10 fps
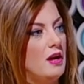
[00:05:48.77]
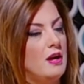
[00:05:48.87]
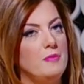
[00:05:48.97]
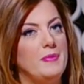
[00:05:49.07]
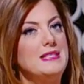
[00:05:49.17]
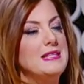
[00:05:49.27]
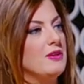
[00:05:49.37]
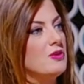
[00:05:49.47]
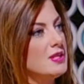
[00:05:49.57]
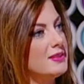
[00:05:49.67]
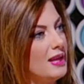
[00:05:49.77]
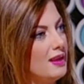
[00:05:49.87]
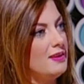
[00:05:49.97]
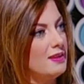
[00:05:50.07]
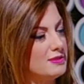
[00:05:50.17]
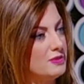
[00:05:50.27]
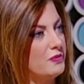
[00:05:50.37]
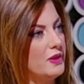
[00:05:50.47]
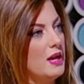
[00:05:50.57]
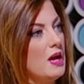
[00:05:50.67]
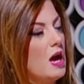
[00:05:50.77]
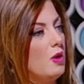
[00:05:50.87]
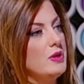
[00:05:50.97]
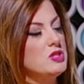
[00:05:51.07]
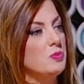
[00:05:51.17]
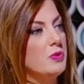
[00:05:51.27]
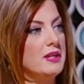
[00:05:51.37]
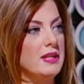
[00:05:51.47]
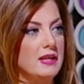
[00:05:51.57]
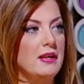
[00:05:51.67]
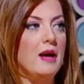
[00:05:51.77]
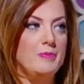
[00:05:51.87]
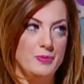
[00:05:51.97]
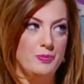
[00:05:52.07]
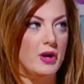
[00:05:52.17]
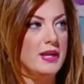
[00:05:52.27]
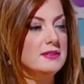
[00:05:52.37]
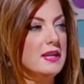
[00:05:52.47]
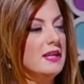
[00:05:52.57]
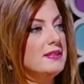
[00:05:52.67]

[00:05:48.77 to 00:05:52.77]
ميس آه، ما اذا انتقل للطفل اول شيء ممكن يخلق قبل بوقت